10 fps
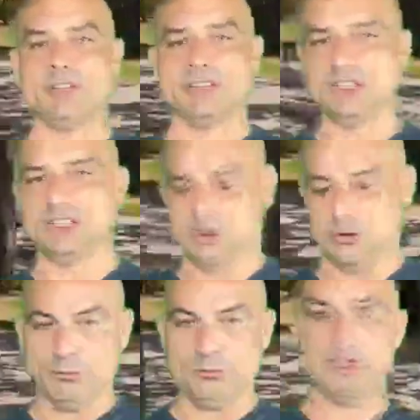sentido.
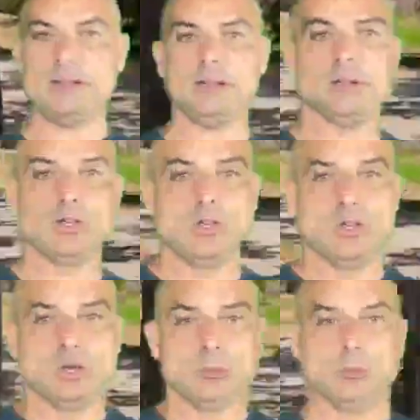Muy bien,
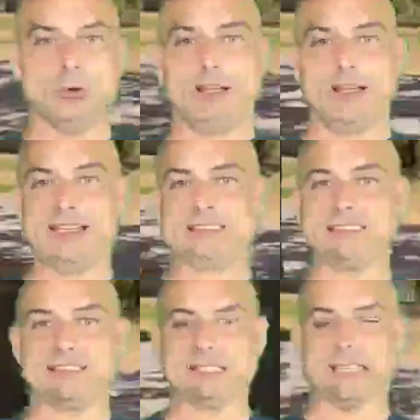
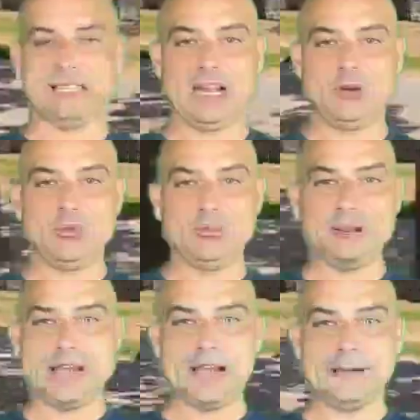pues la
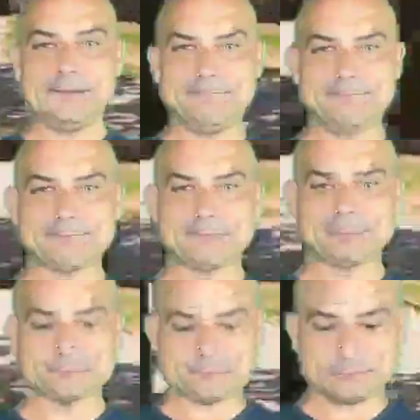alumna
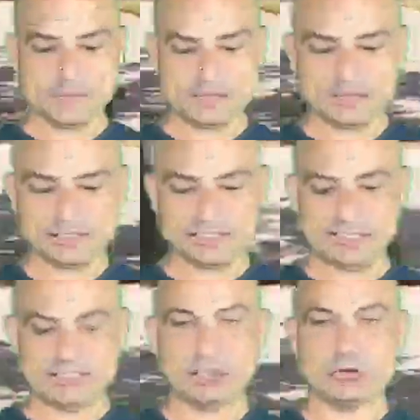se
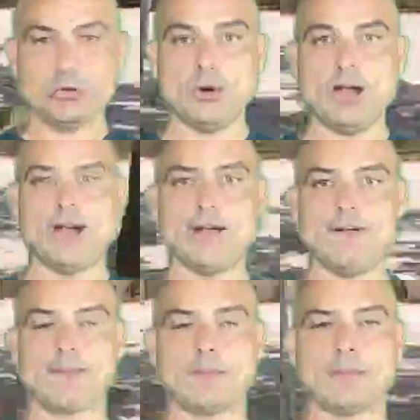
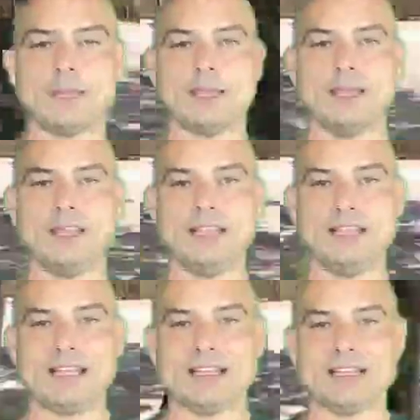sitúa en el
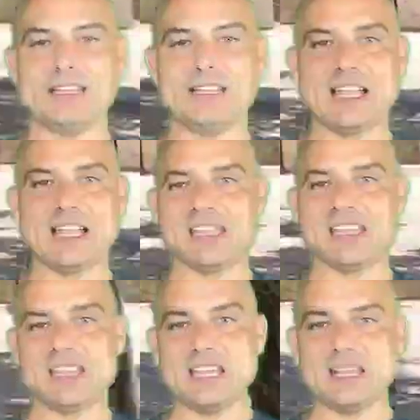carril de la
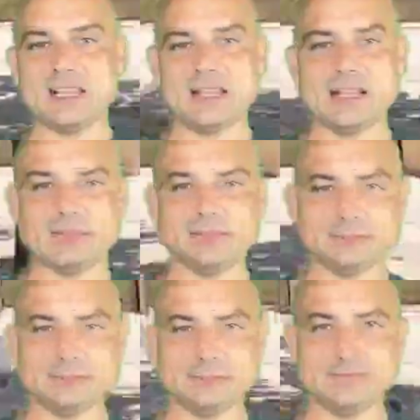izquierda,
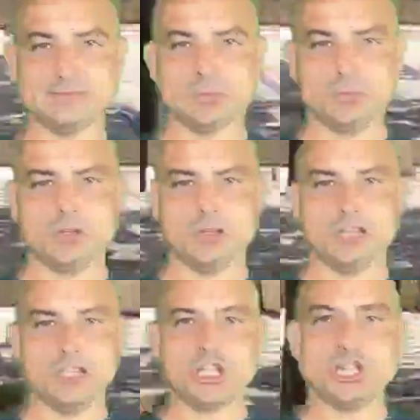uy,
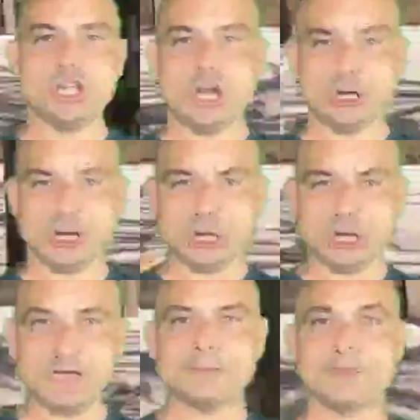
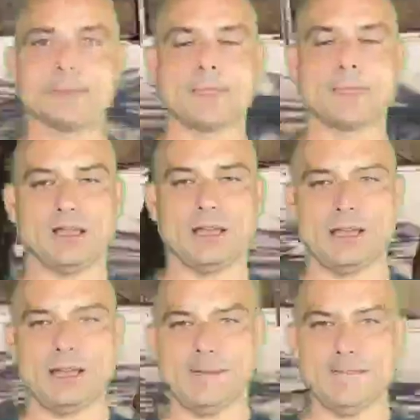izquierda,
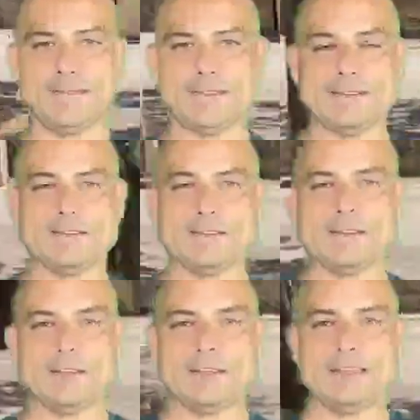¿eh?
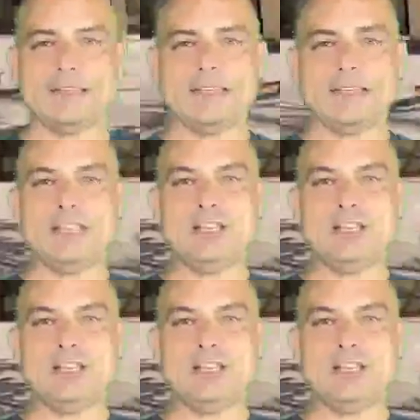y